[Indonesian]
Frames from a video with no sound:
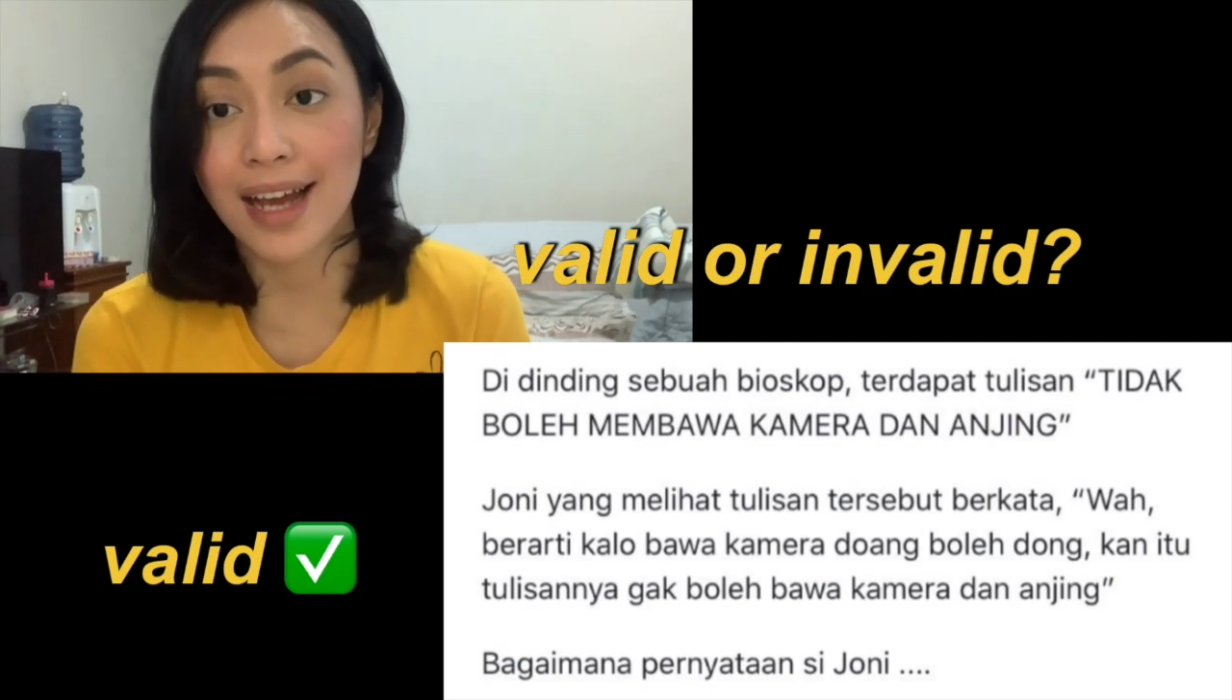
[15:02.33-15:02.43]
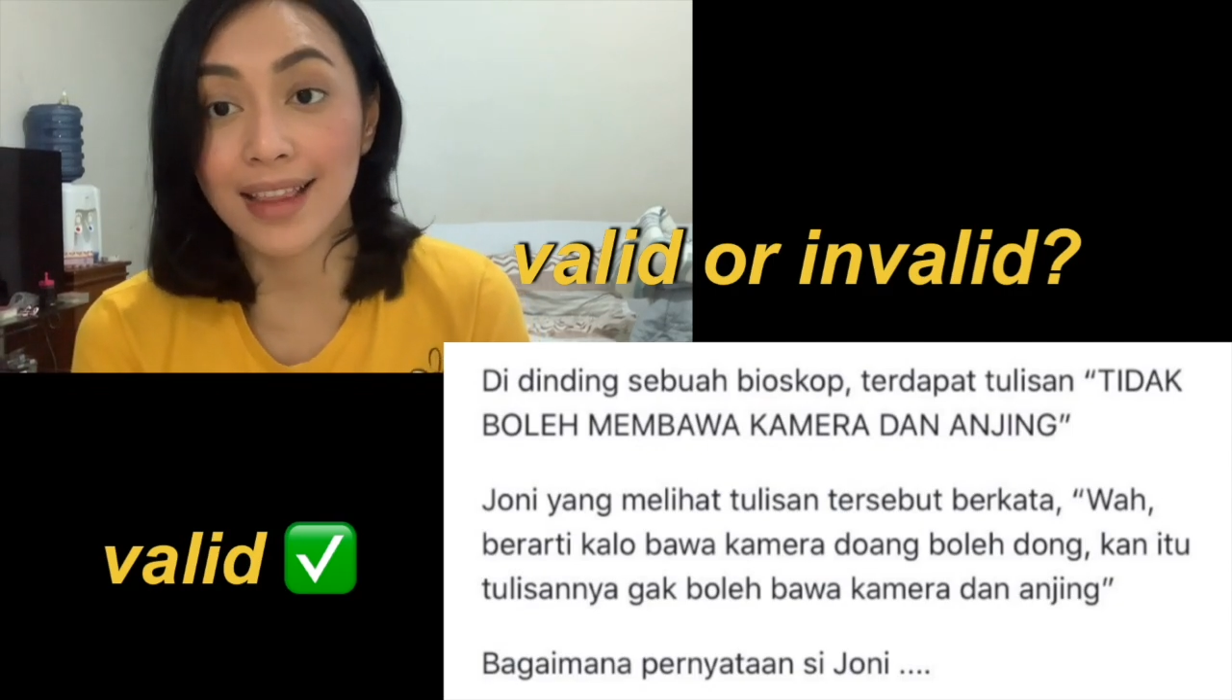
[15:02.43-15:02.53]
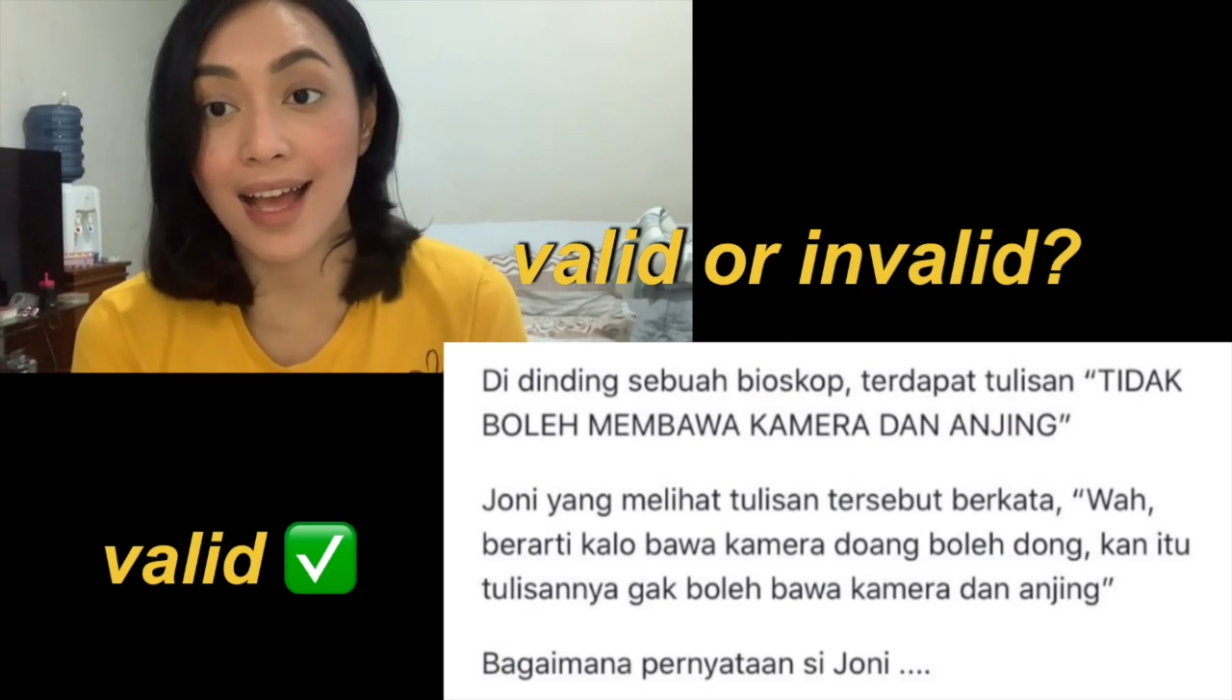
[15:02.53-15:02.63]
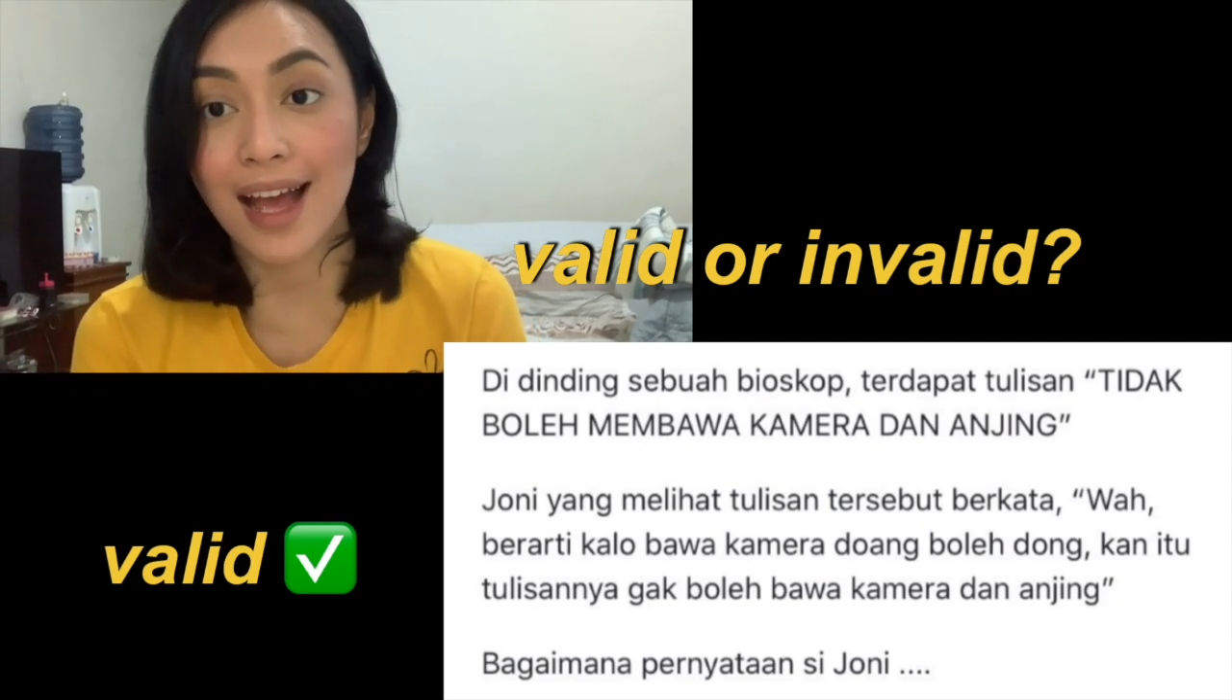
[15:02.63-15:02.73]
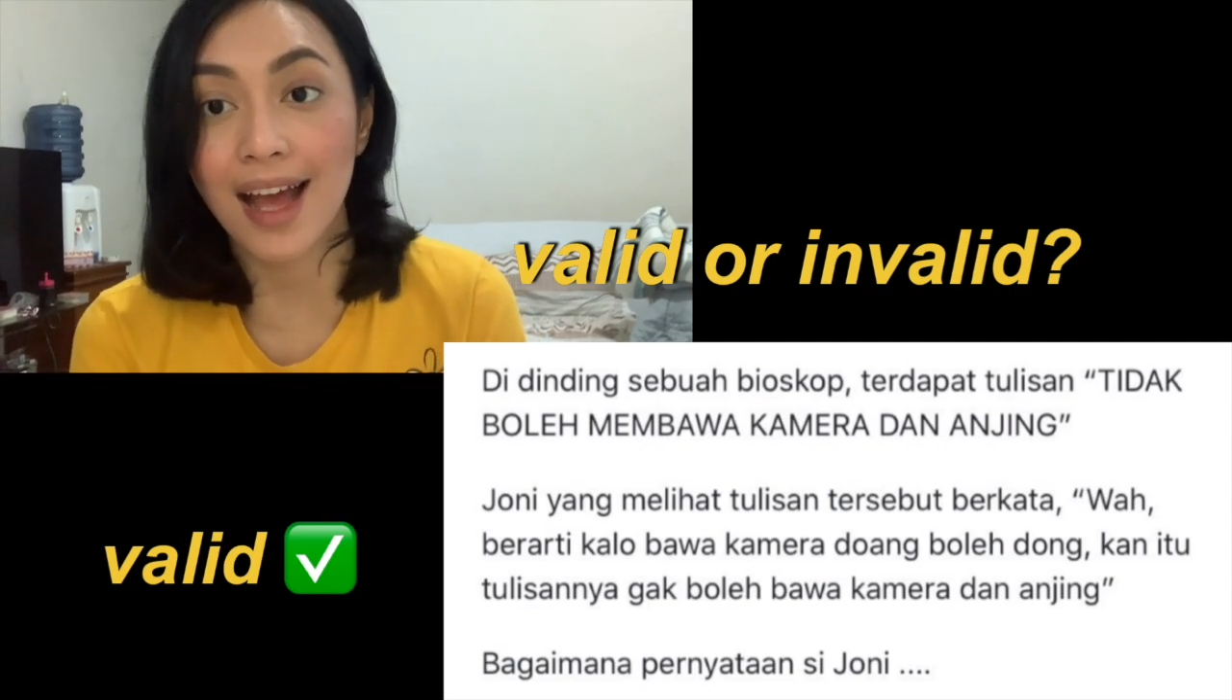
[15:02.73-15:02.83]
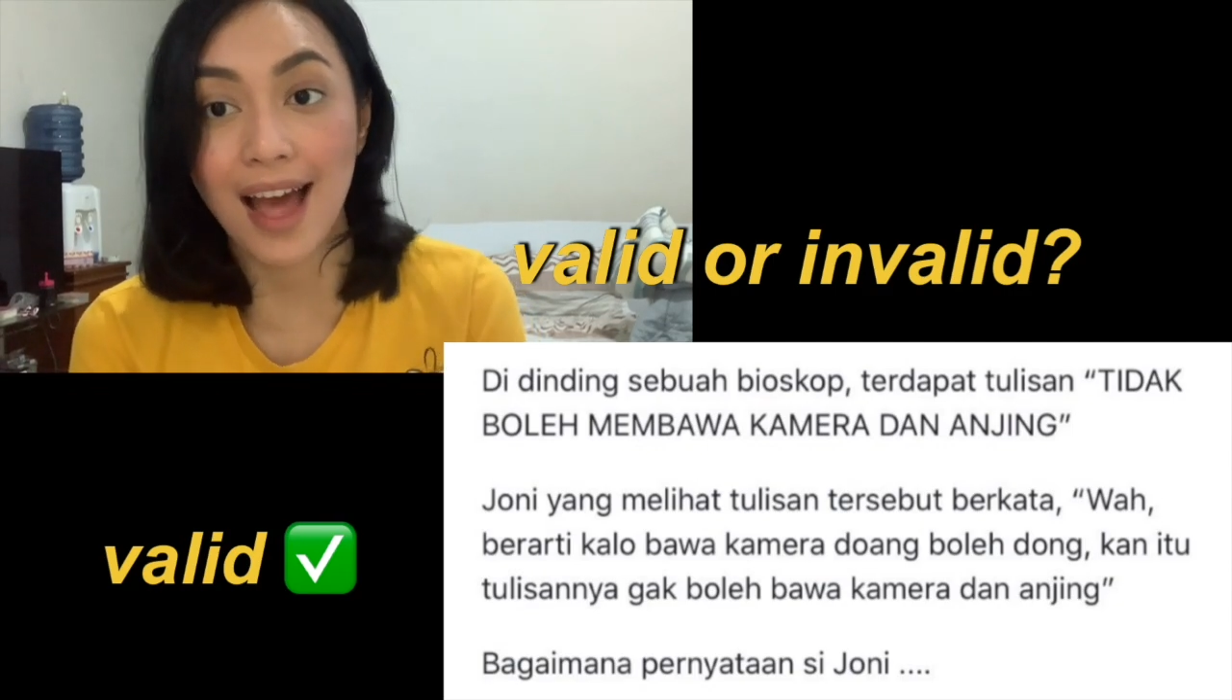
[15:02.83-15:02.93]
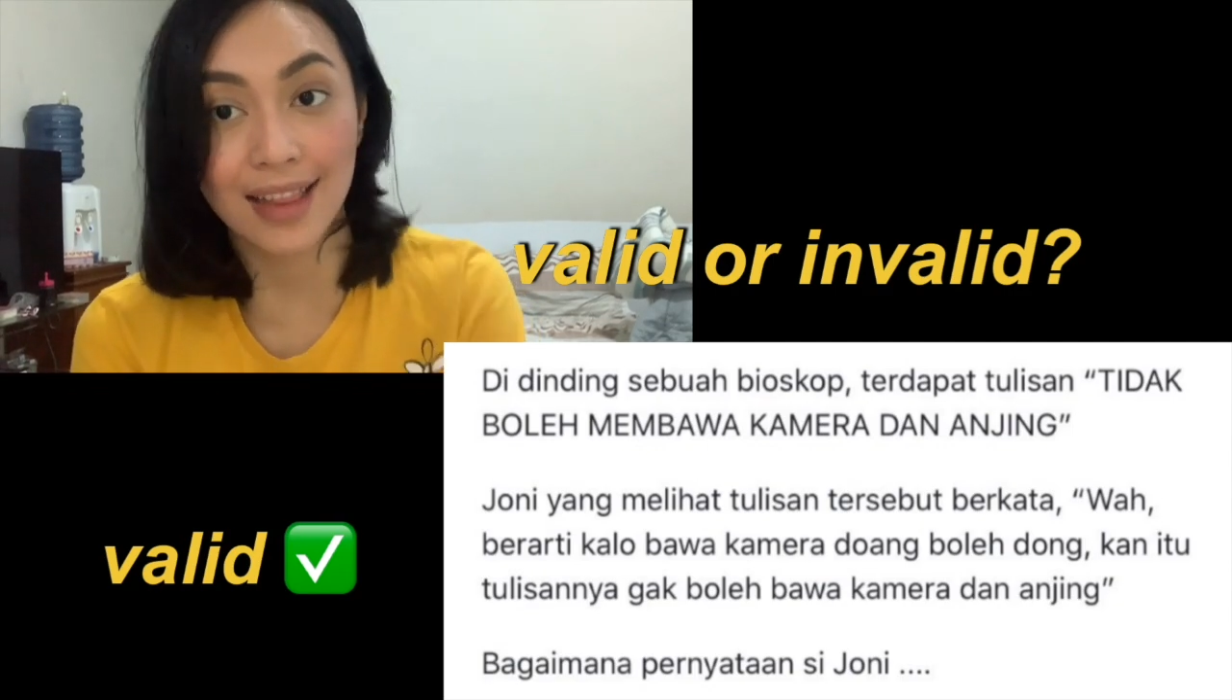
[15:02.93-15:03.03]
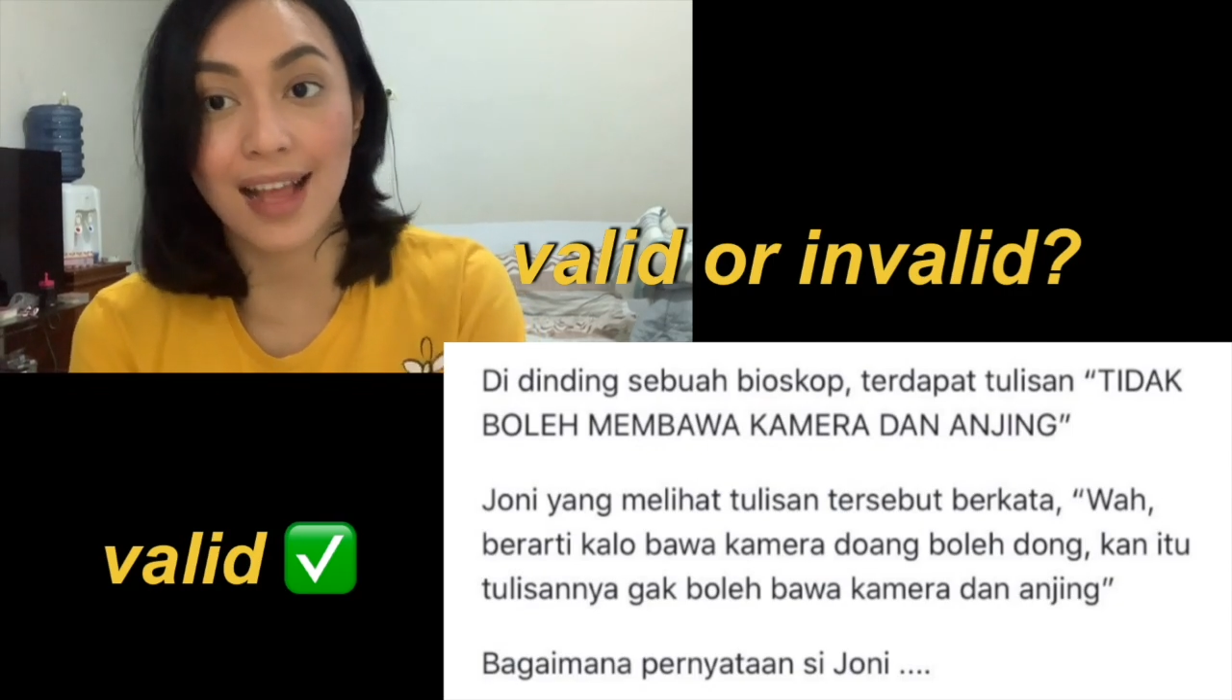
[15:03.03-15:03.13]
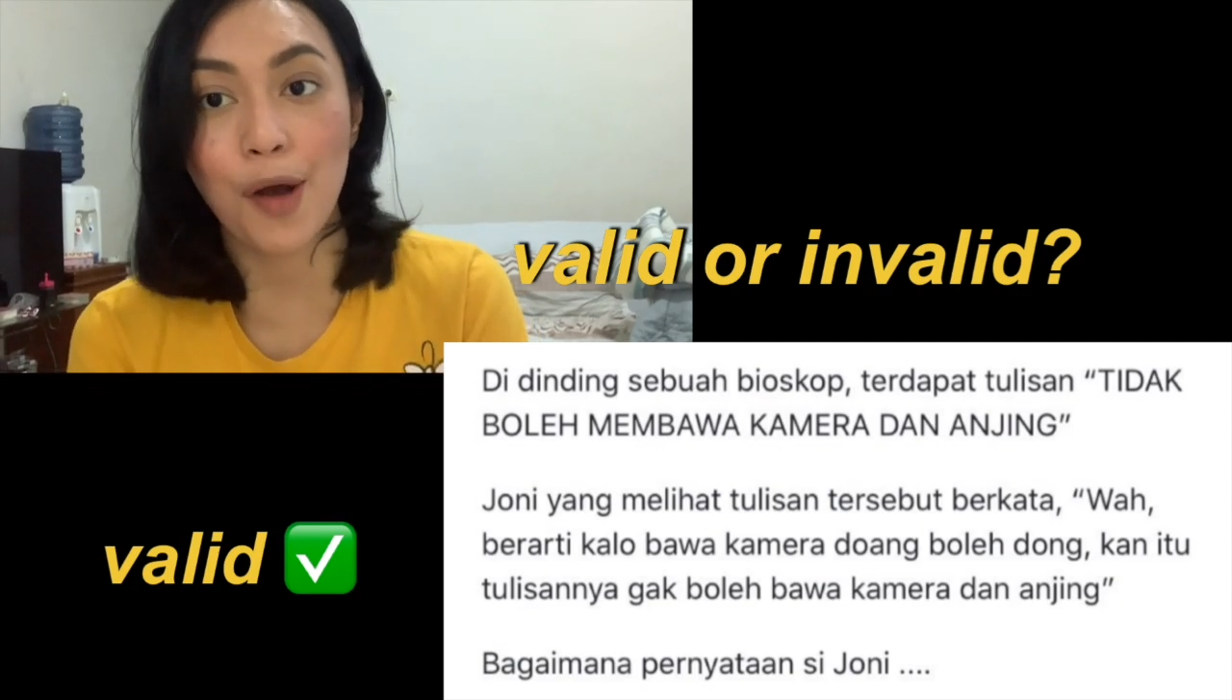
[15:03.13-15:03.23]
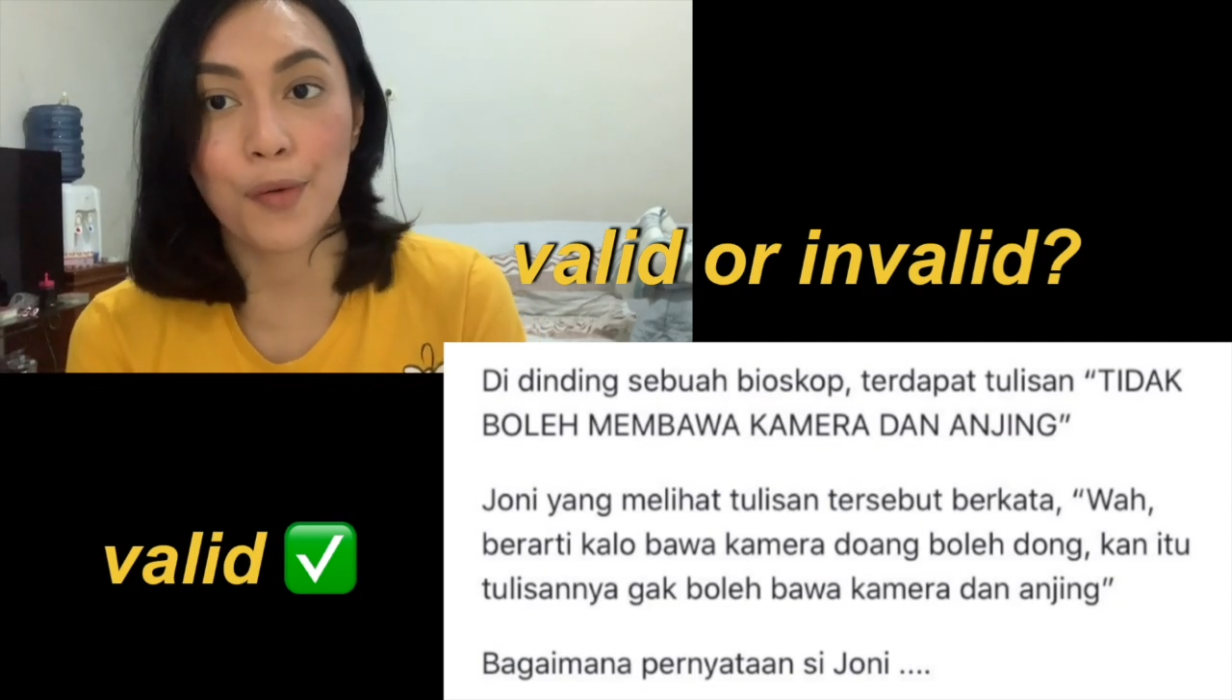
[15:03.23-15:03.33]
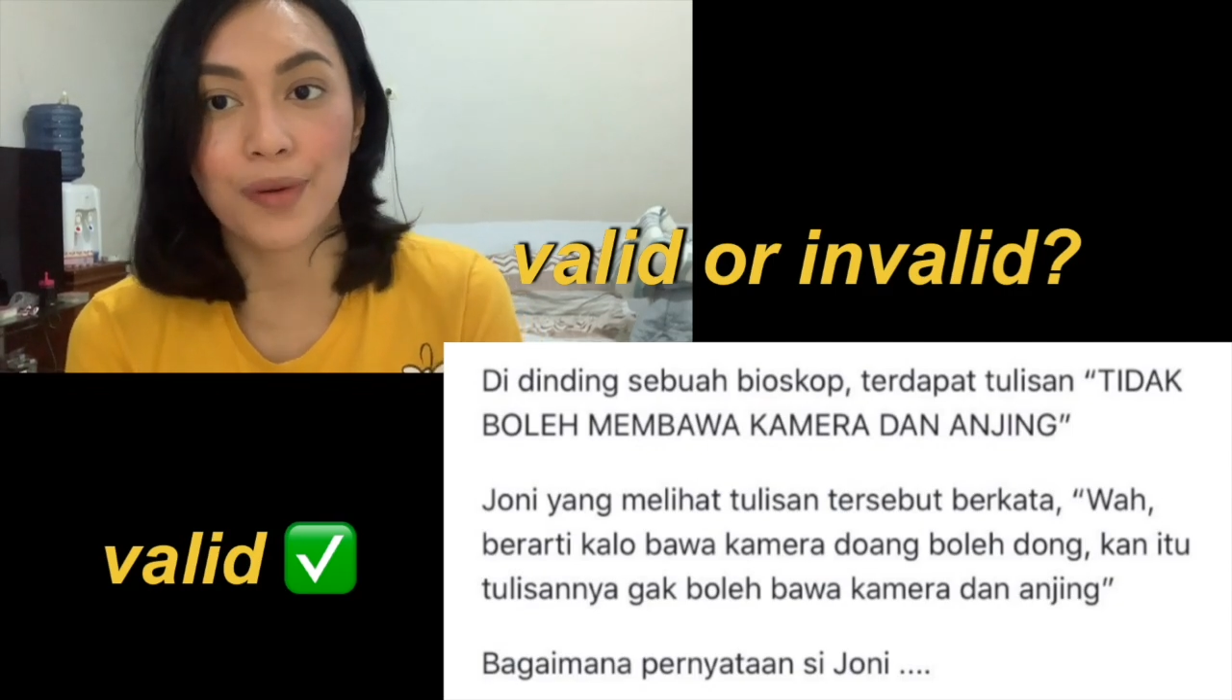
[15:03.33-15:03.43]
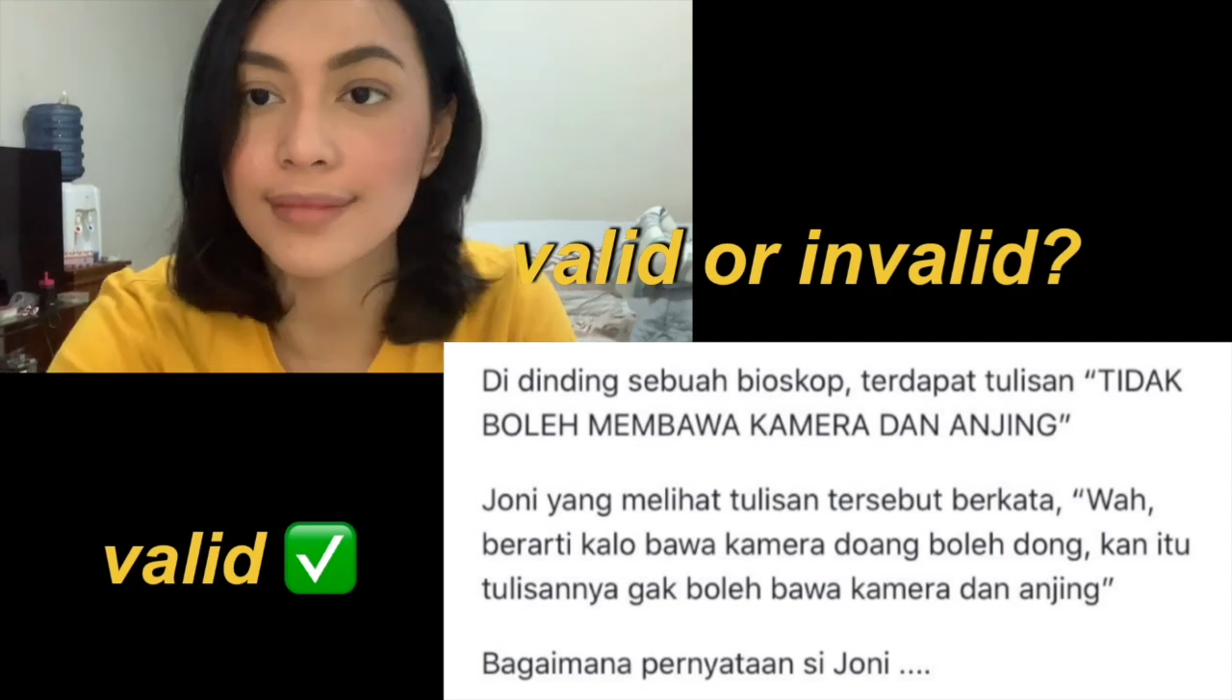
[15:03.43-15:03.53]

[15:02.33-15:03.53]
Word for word: kata atau.